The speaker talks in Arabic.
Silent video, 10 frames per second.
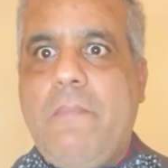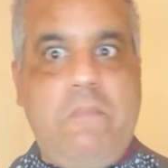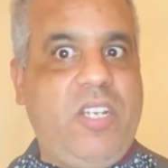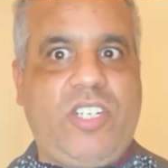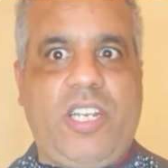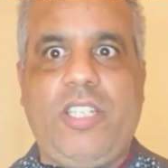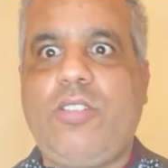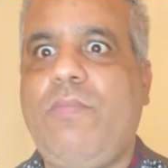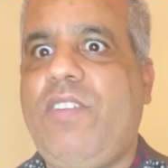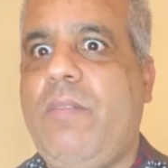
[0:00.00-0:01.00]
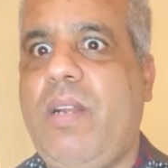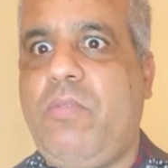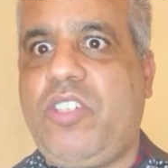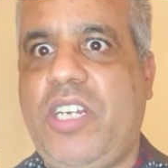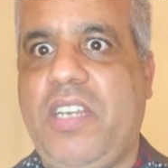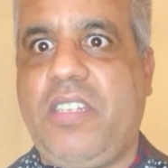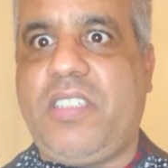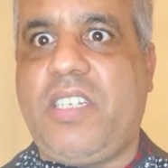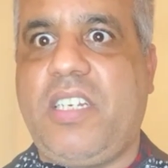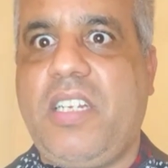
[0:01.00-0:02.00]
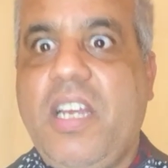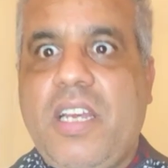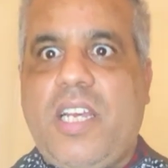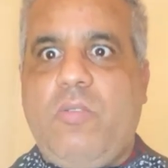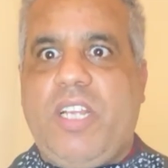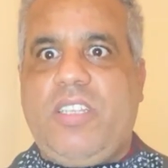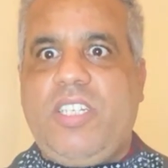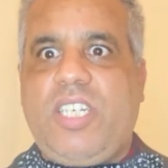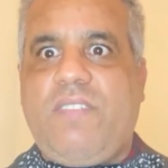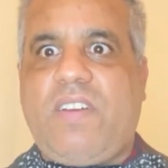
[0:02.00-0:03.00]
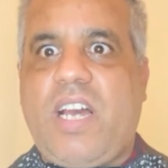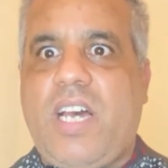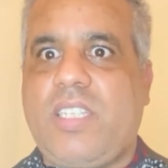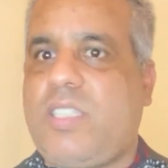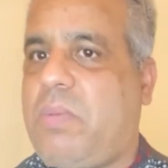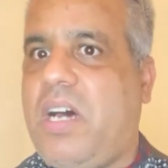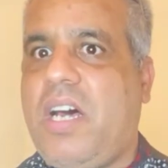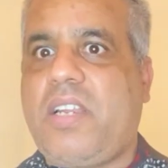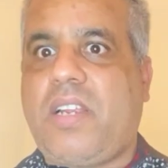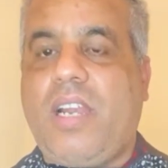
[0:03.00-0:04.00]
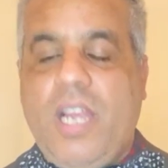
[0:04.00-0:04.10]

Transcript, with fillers: ما شهيتكم فيهم المشاهدين كان عندي شي فخاض تبارك